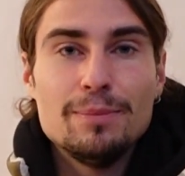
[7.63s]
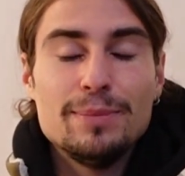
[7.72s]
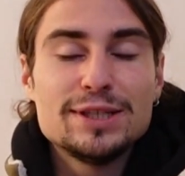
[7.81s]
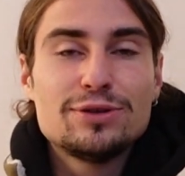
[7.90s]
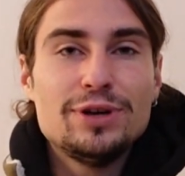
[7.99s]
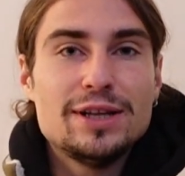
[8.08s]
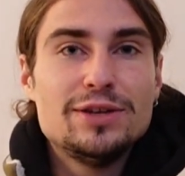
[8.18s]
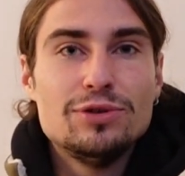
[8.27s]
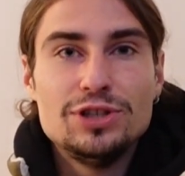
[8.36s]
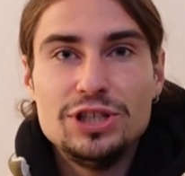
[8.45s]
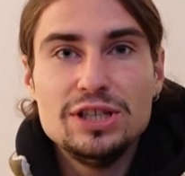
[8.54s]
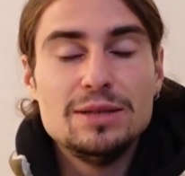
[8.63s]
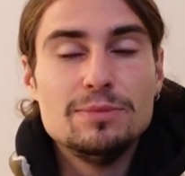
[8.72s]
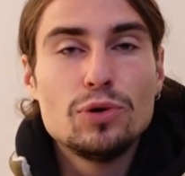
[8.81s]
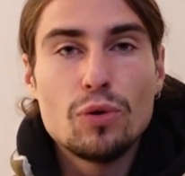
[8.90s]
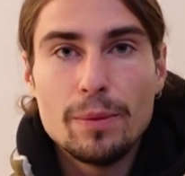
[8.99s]
Parce qu'il y a des OGs,
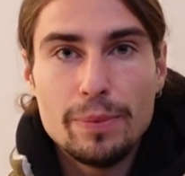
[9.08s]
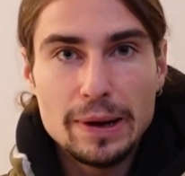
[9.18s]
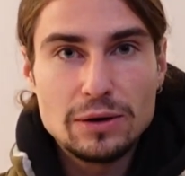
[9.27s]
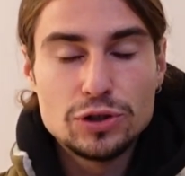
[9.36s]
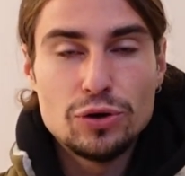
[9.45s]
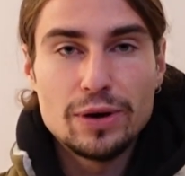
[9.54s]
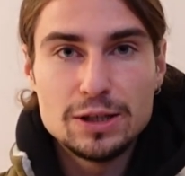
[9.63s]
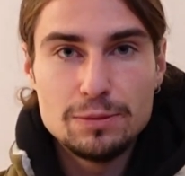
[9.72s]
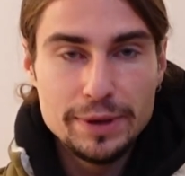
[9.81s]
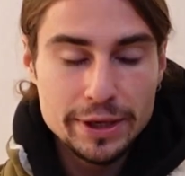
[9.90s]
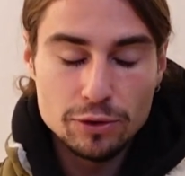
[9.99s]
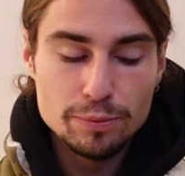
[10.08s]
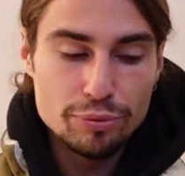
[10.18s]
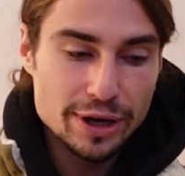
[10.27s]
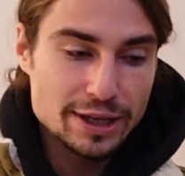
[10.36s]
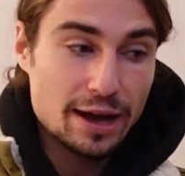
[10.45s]
ils me croient pas quand je leur explique qu'on
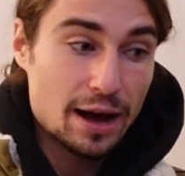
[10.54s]
peut être